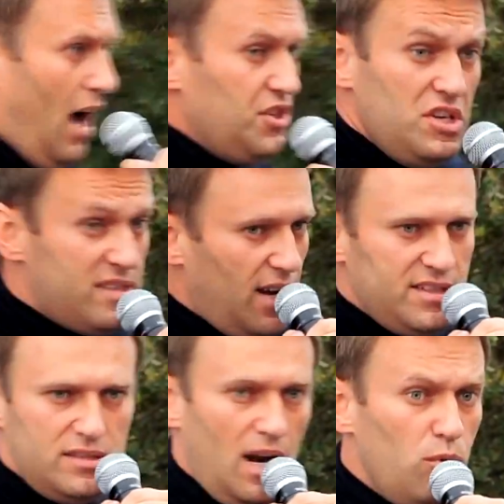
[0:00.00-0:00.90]
Они не
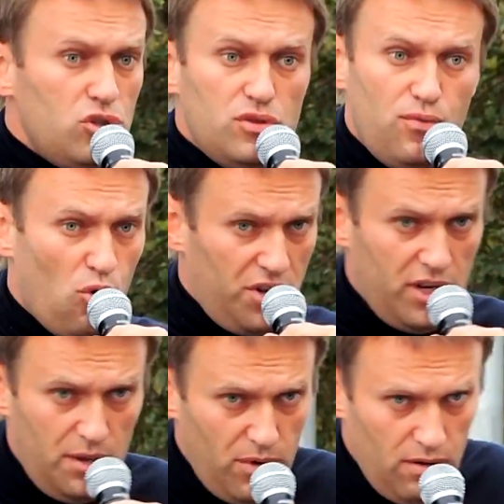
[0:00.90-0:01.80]
захотят работать
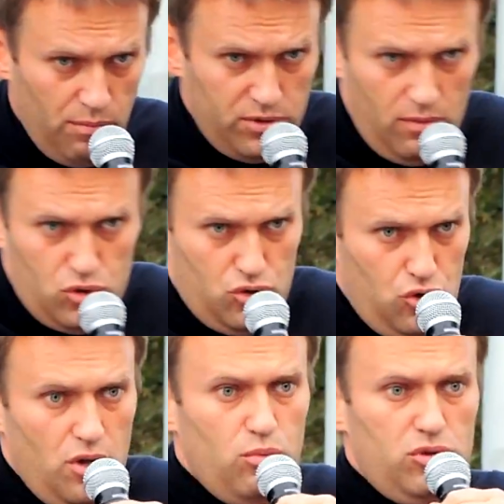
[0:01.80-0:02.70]
дворниками, потому что
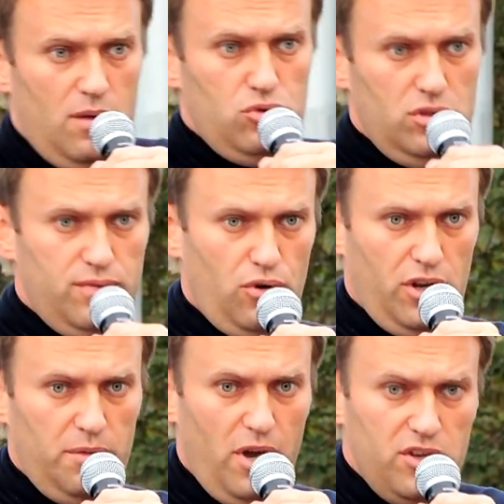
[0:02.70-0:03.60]
что они будут работать
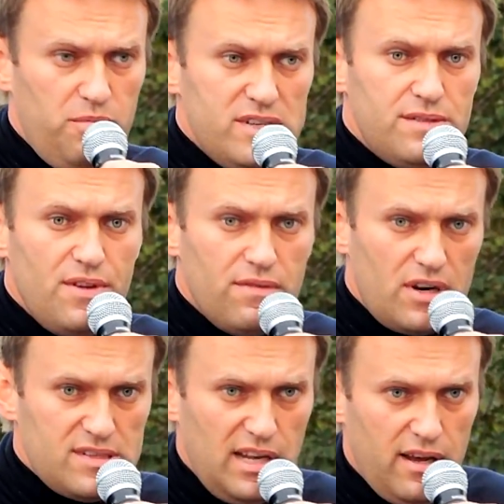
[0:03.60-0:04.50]
дворниками, они в Москве
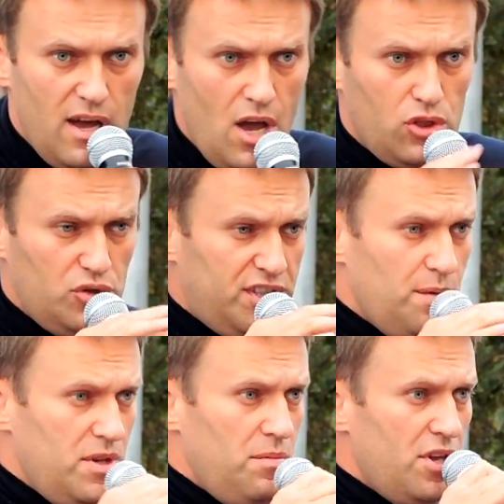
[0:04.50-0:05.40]
выросли. Но
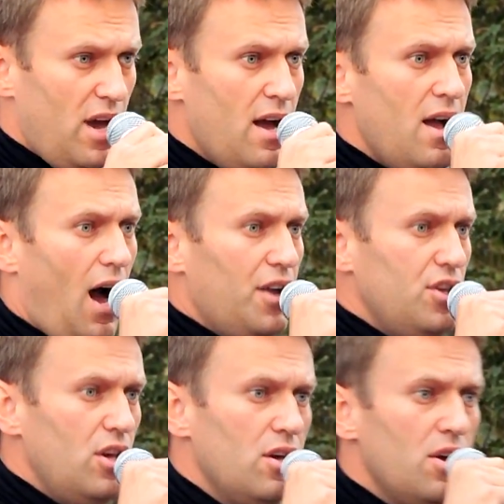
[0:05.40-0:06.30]
тем не менее,
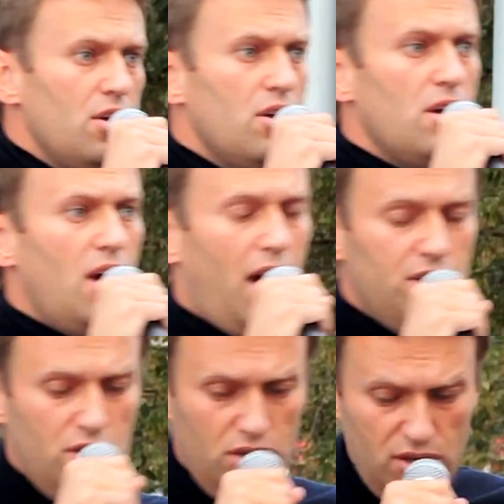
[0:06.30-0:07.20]
они
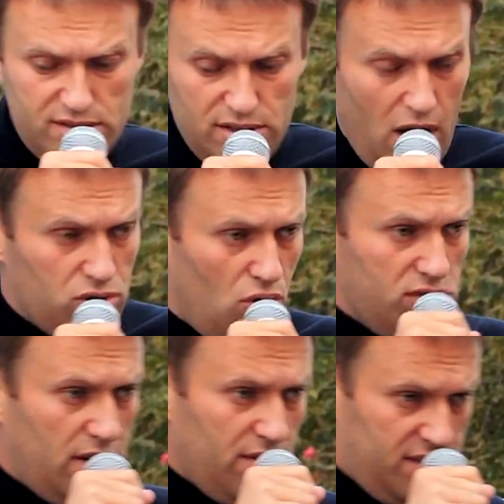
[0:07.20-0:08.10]
они не знают
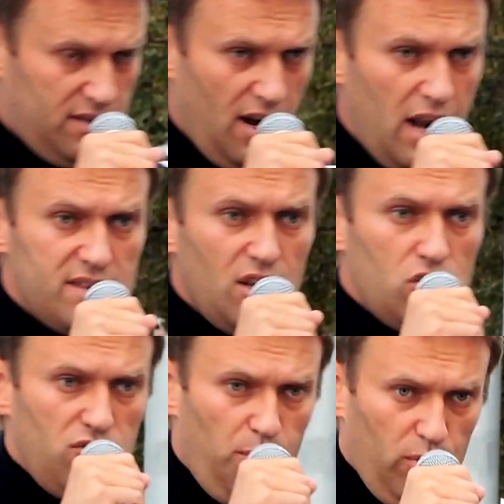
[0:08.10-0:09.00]
русского языка или
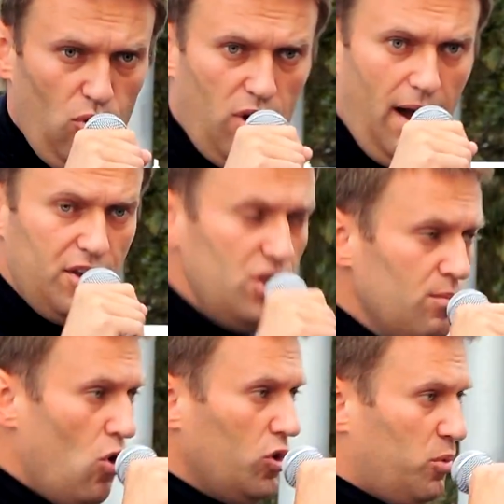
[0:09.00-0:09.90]
знают его плохо. Они
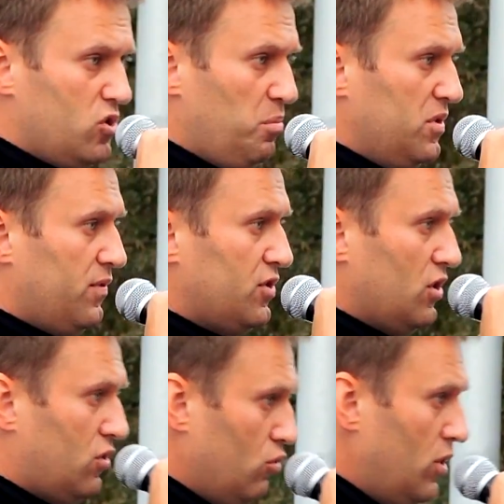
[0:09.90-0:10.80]
не могут поступить в
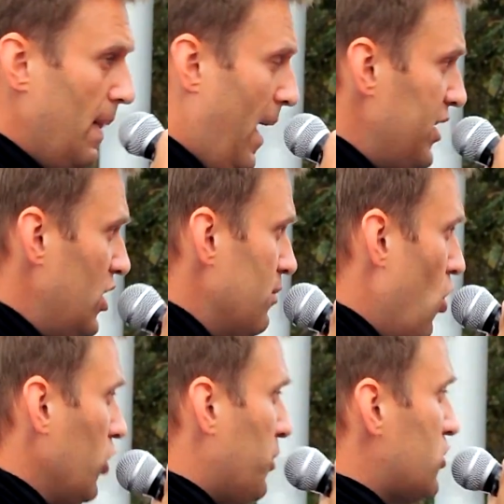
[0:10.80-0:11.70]
институт, они не
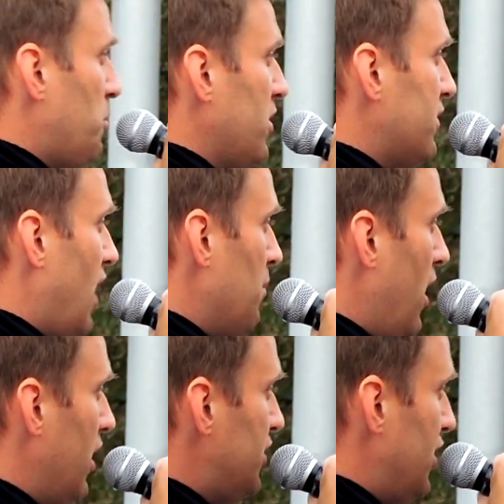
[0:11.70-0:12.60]
могут поступить в
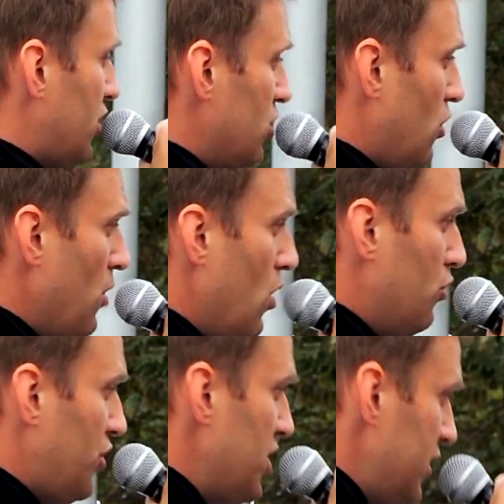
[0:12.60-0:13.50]
нормальный техникум,
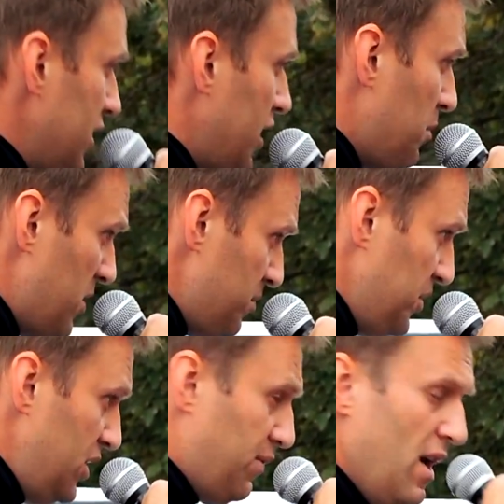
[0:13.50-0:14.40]
у них нет никаких
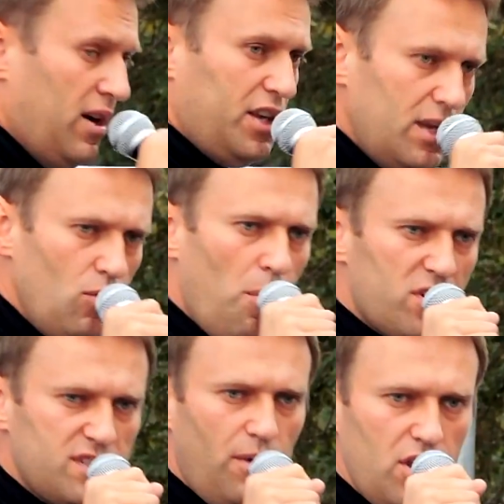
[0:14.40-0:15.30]
перспектив. Каким
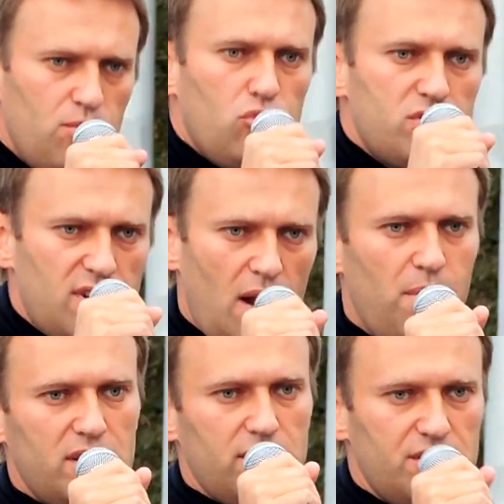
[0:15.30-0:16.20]
образом они будут
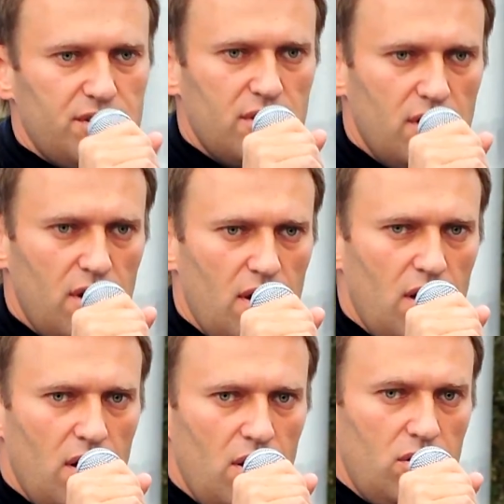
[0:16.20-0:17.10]
зарабатывать?
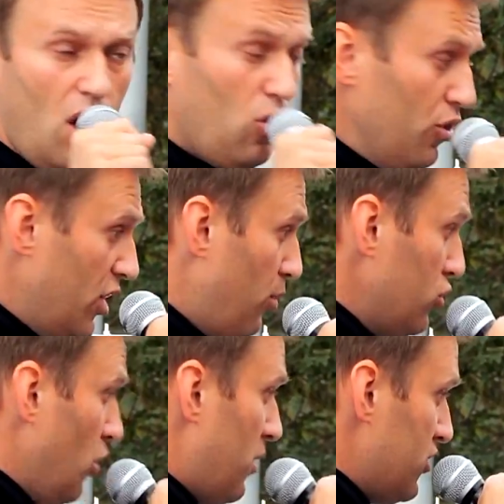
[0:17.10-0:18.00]
Какой у них
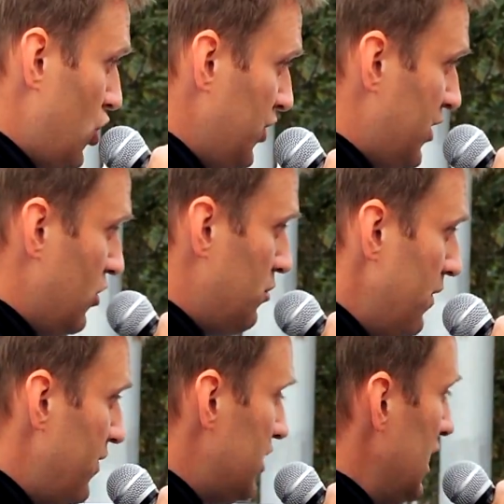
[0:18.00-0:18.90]
будет образ жизни?
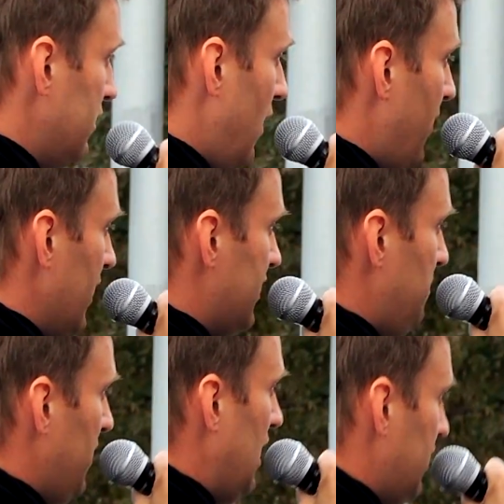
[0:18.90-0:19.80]
Мы видели это во
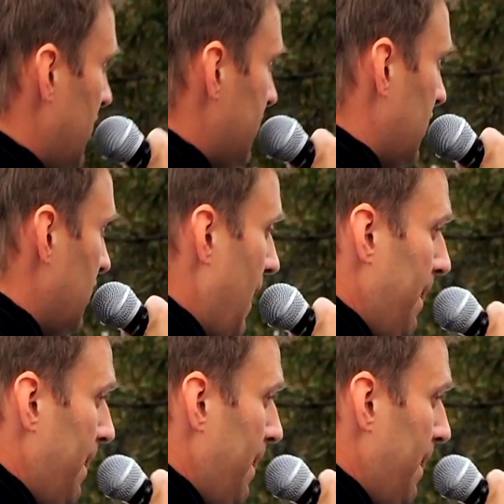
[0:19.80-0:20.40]
Франции пять лет назад.